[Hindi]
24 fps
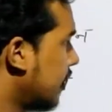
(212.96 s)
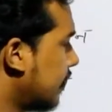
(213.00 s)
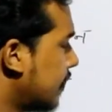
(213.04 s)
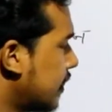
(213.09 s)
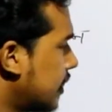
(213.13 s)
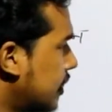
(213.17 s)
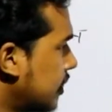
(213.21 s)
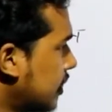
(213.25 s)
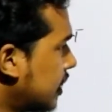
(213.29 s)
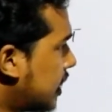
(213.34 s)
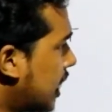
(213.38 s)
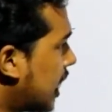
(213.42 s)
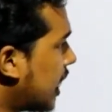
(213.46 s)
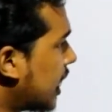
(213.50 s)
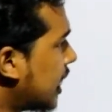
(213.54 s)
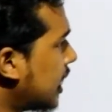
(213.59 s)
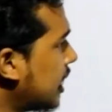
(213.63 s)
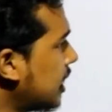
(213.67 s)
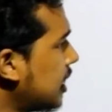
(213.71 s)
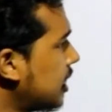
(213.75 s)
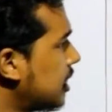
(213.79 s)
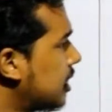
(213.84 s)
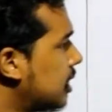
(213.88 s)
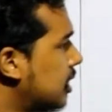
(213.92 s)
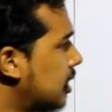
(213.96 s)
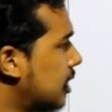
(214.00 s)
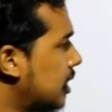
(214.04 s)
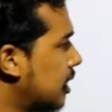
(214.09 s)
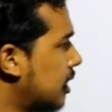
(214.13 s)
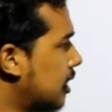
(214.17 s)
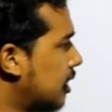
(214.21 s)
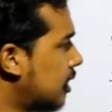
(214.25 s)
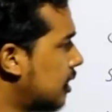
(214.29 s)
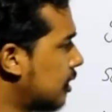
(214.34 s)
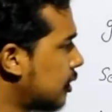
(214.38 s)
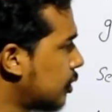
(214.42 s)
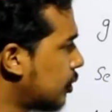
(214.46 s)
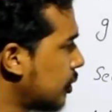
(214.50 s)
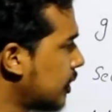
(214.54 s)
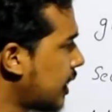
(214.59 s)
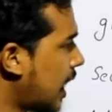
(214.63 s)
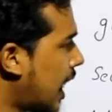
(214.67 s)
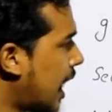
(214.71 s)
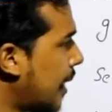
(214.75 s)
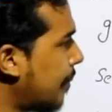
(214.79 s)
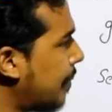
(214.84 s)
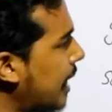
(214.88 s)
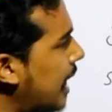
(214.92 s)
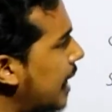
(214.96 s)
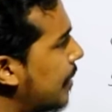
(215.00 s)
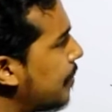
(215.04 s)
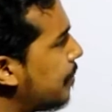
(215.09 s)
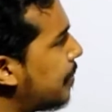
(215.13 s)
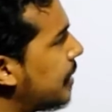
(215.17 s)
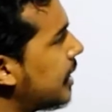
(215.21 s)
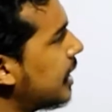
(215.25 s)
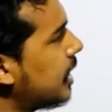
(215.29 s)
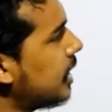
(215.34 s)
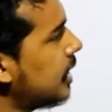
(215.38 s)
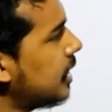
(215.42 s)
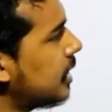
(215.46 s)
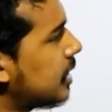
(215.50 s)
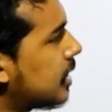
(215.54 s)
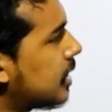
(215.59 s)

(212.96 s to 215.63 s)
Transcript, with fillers: विद्युत धारा तो यहाँ पे एम्पियर